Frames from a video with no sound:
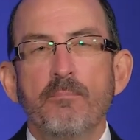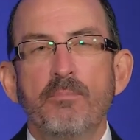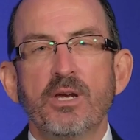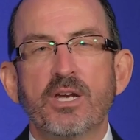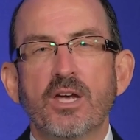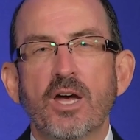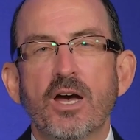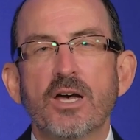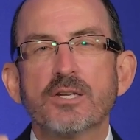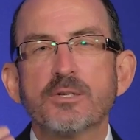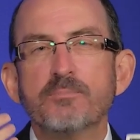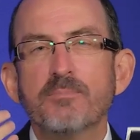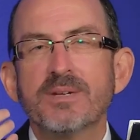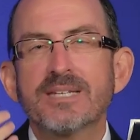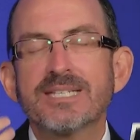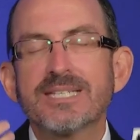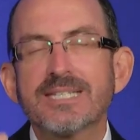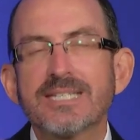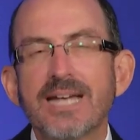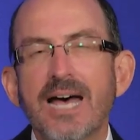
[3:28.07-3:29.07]
Porque el
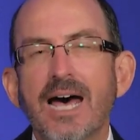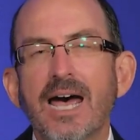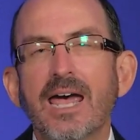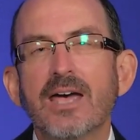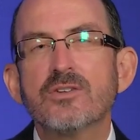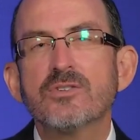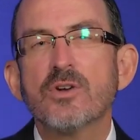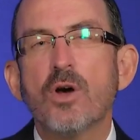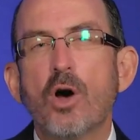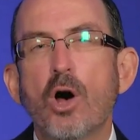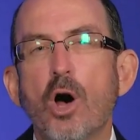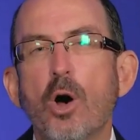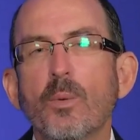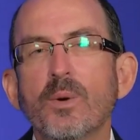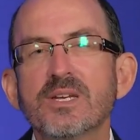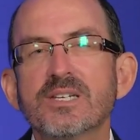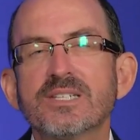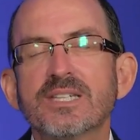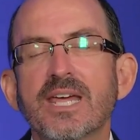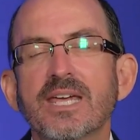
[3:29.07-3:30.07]
Mesías siempre
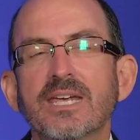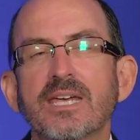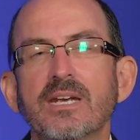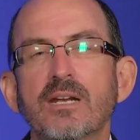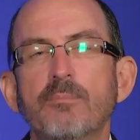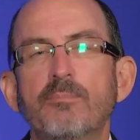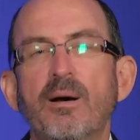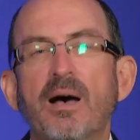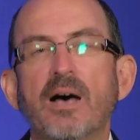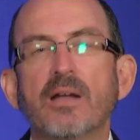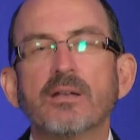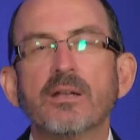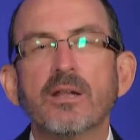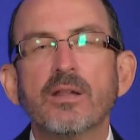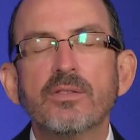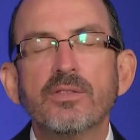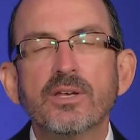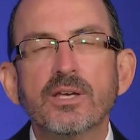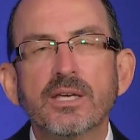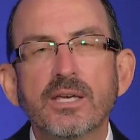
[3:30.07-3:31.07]
está pensando en el
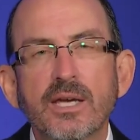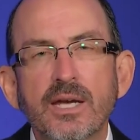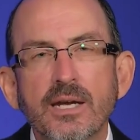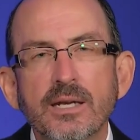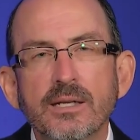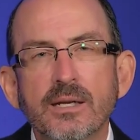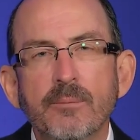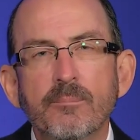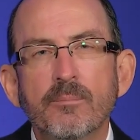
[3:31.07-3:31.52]
reino.